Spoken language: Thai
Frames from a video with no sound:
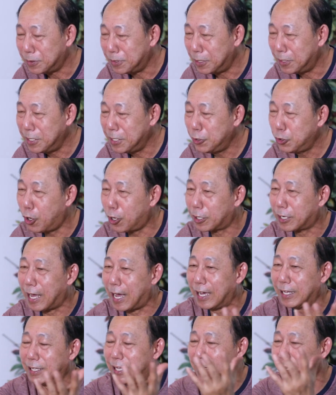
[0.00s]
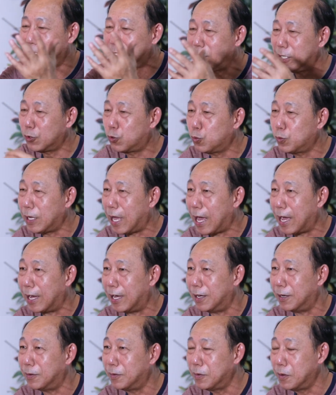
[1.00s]
เดี๋ยวนี้ยอดขายแต่ละที่ทุกอย่าง
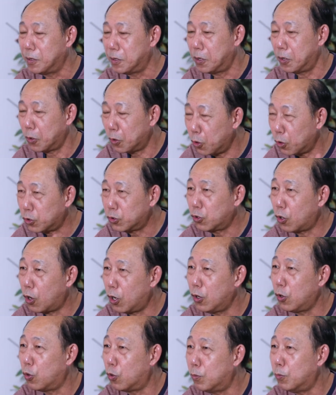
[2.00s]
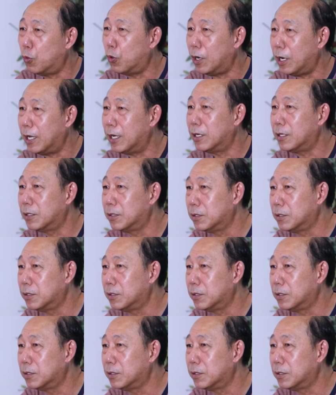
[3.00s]
ลดน้อยลงหมดแล้ว